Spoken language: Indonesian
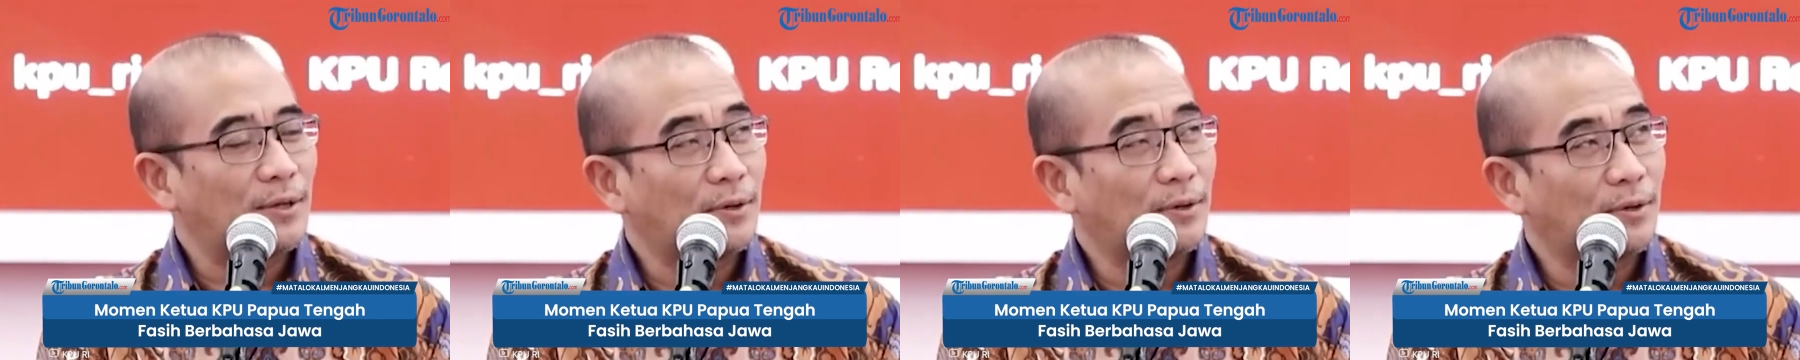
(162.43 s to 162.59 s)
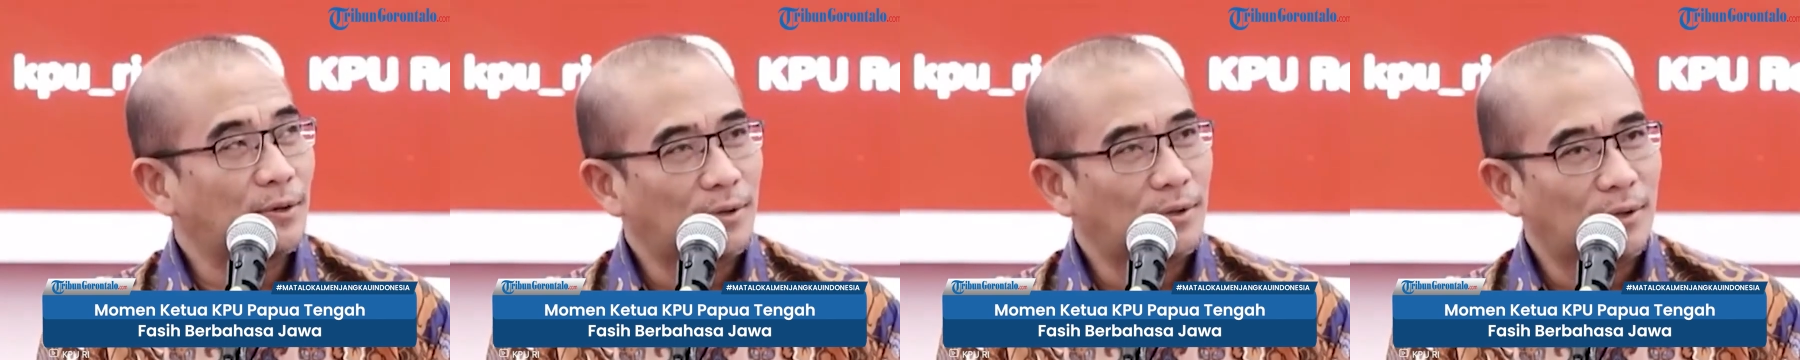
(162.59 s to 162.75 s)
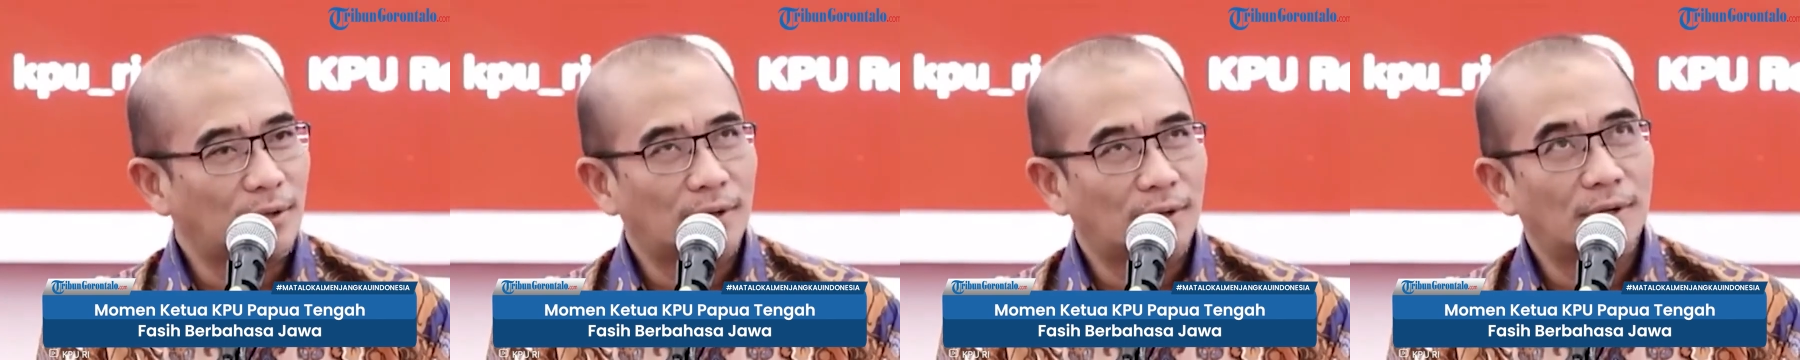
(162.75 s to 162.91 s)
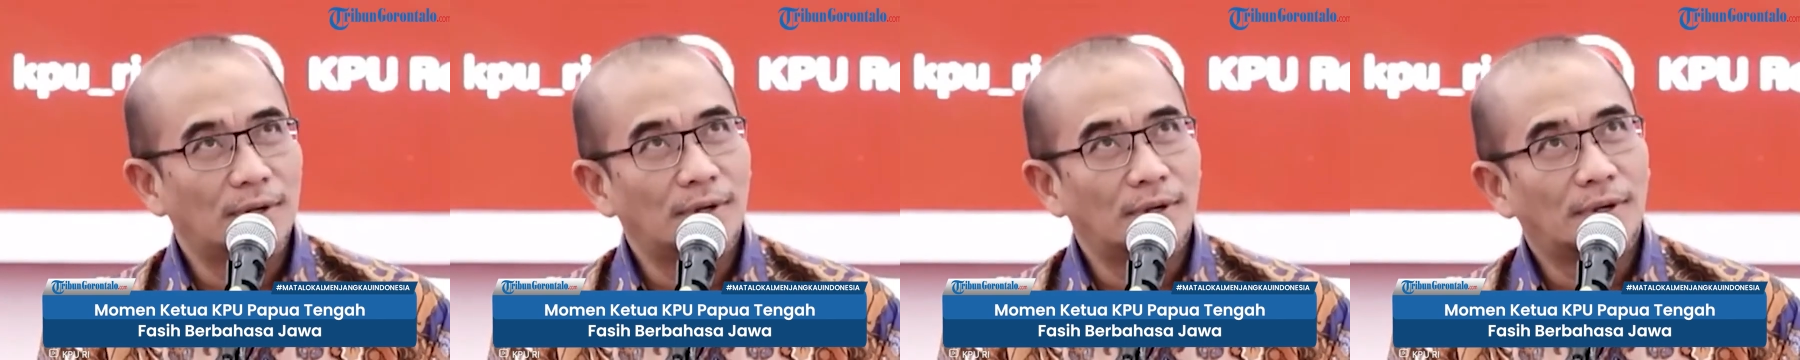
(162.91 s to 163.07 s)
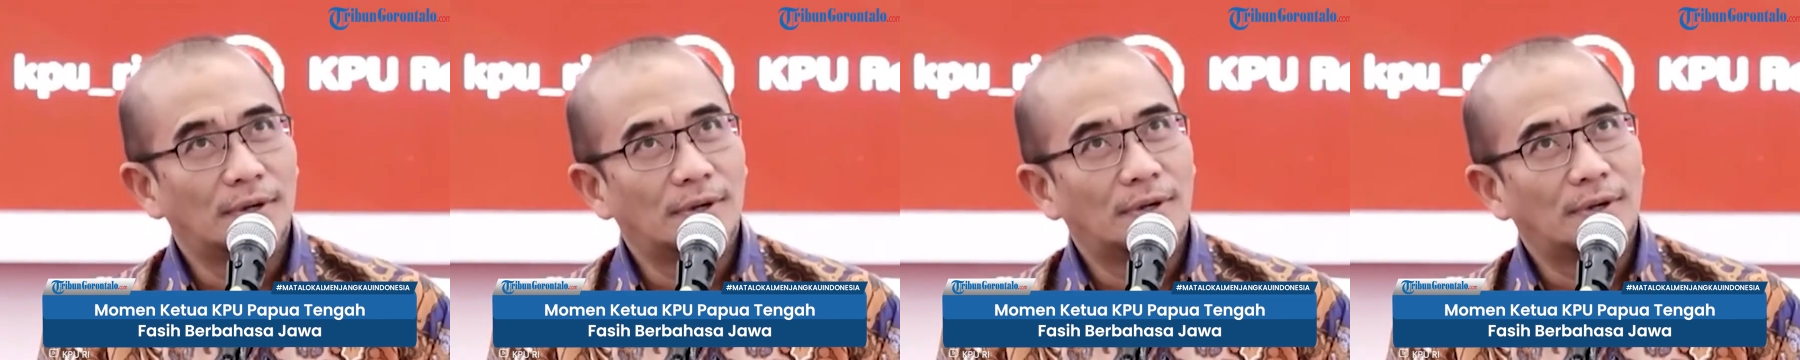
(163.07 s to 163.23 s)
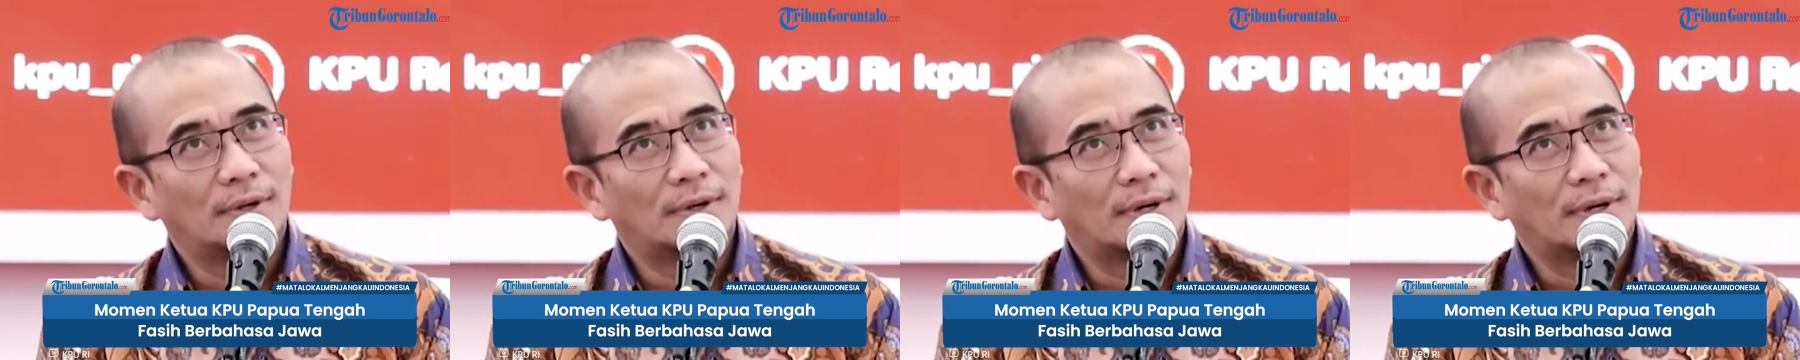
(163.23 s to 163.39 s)
itu
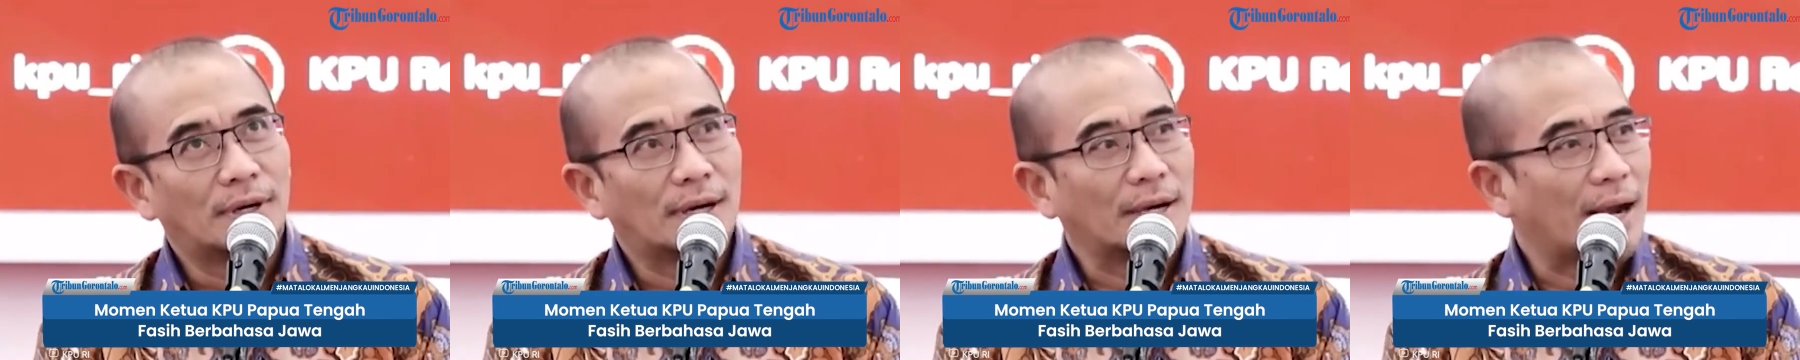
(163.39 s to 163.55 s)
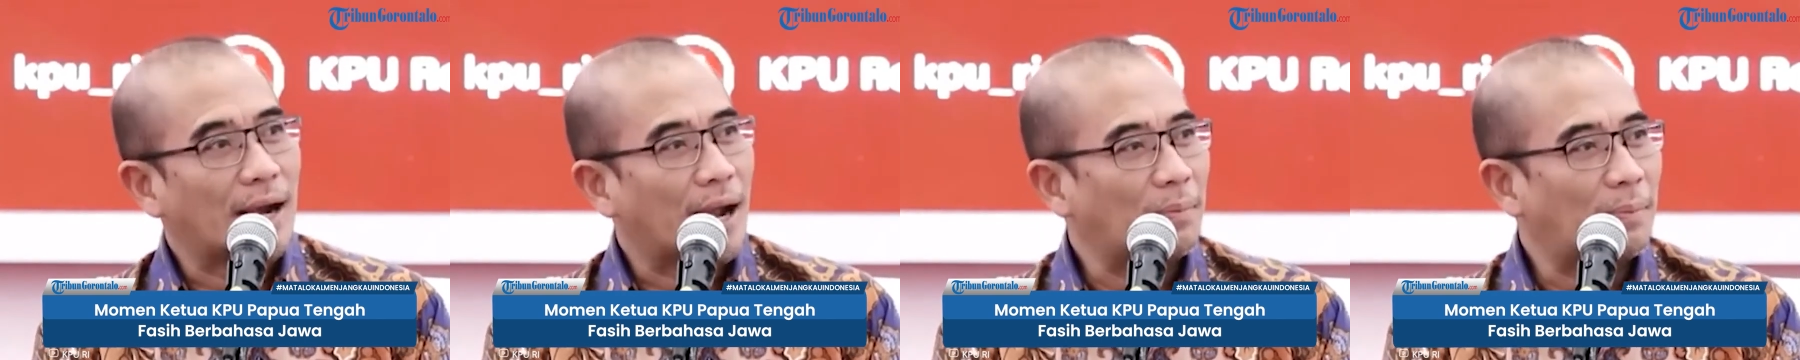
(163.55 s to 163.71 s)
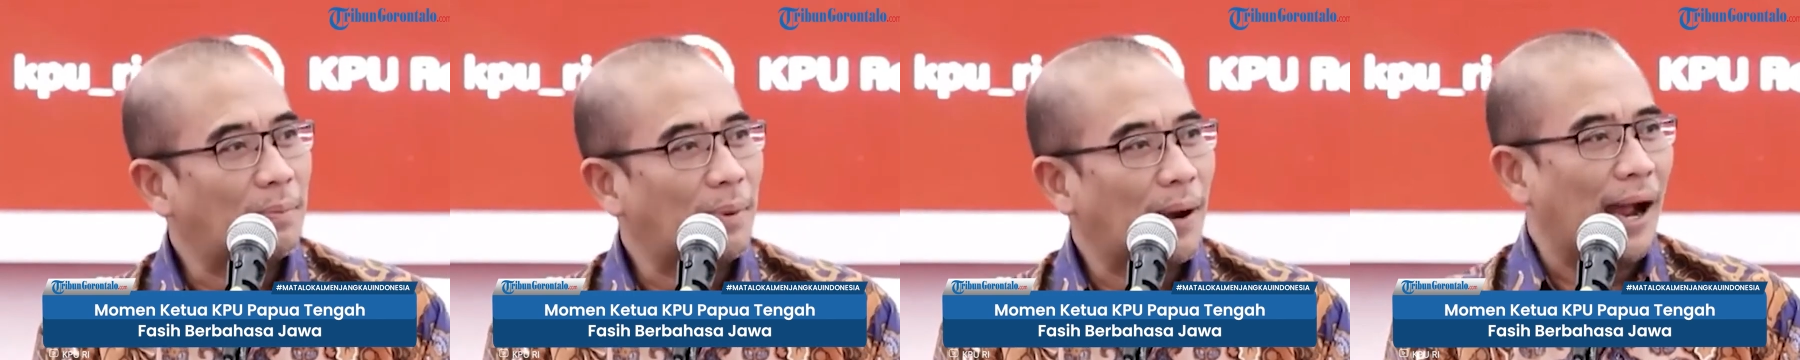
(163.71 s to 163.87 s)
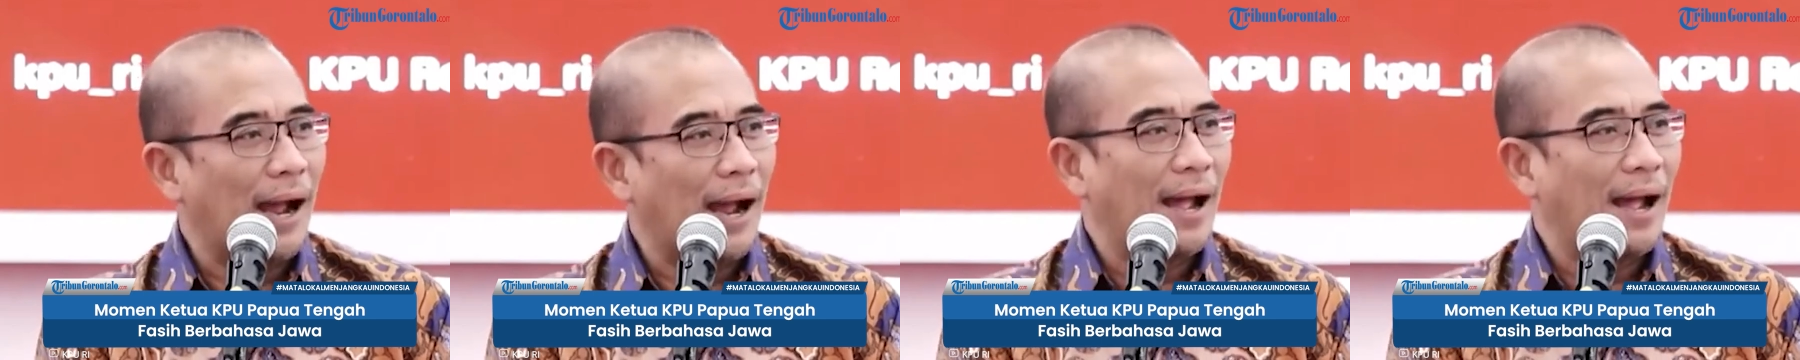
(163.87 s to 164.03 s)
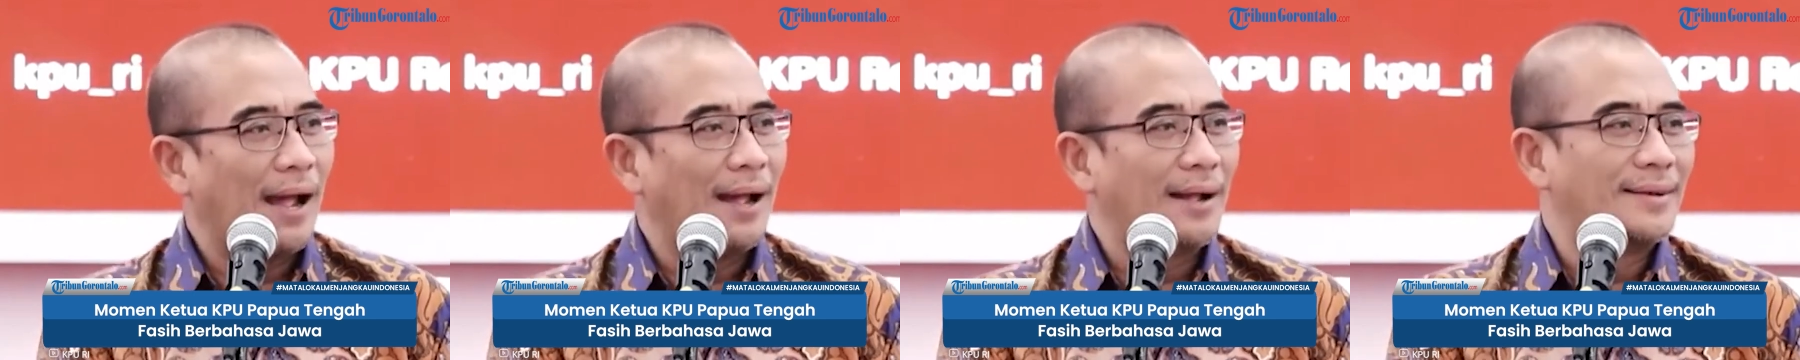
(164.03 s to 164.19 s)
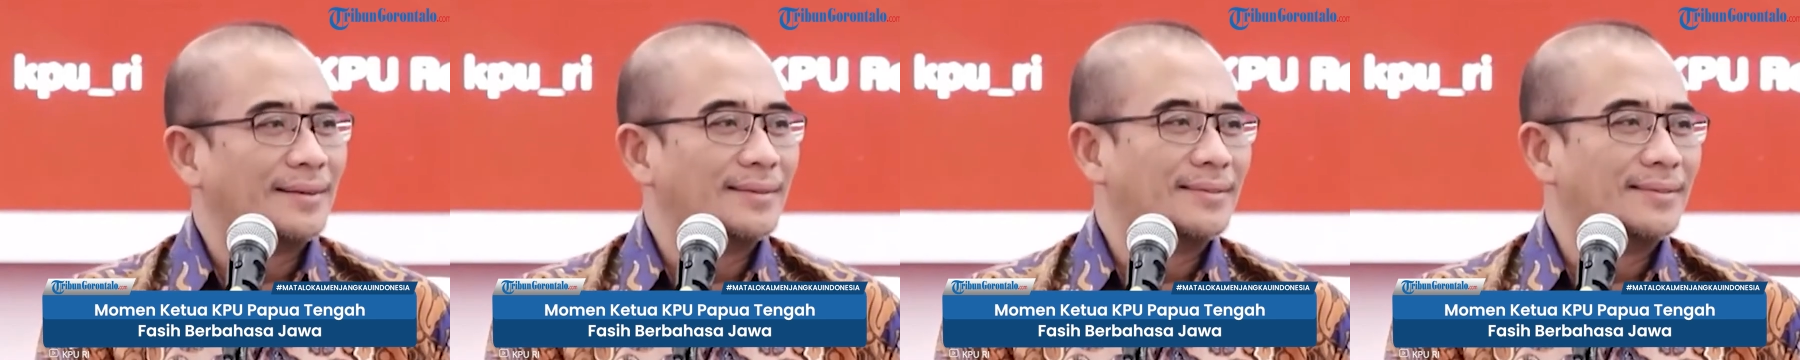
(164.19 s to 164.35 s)

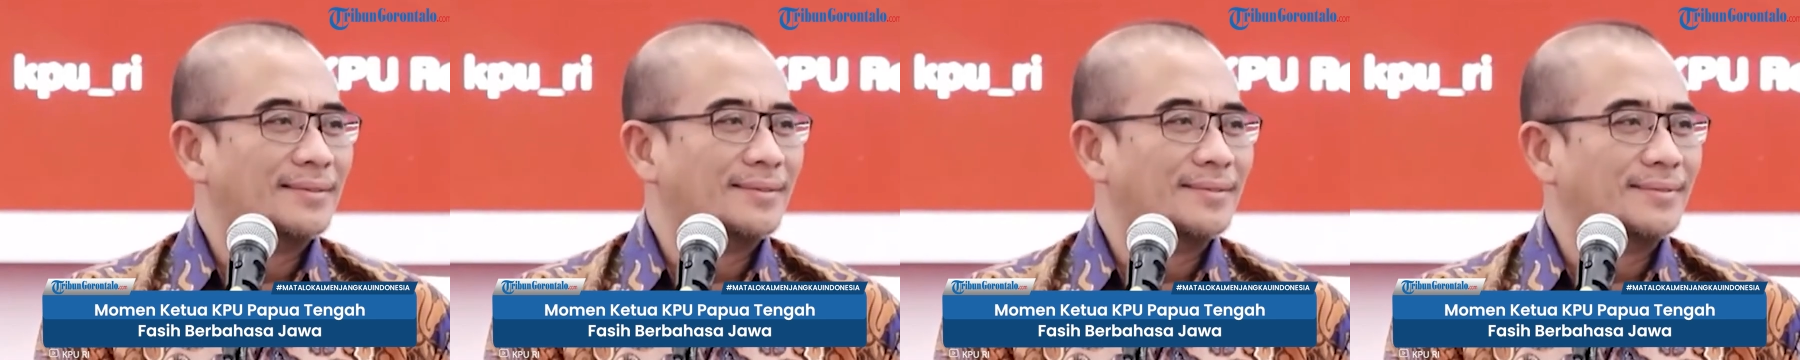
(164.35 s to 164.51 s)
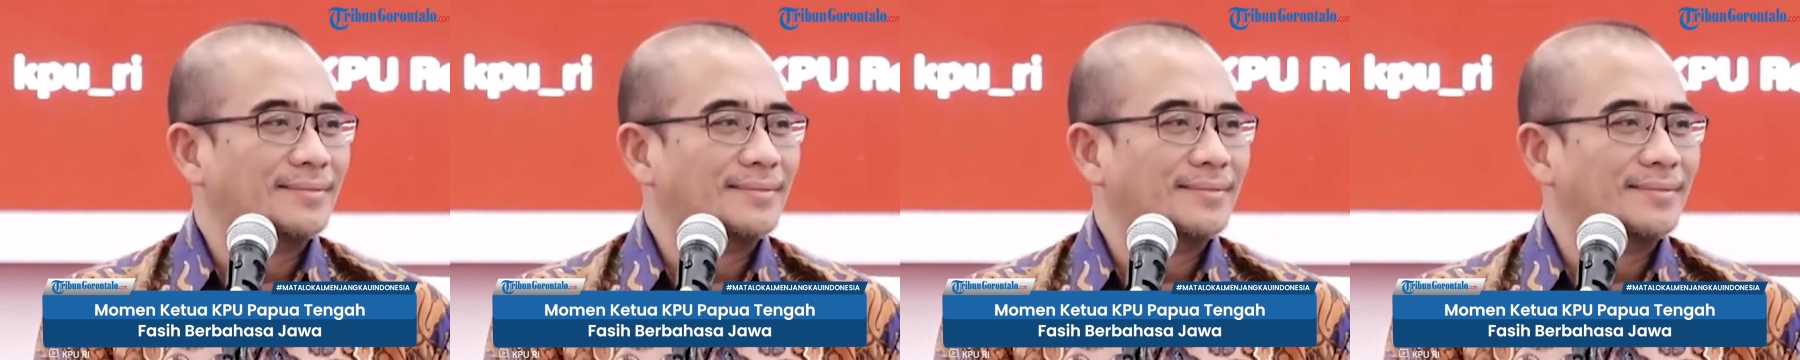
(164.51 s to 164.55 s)
kenapa?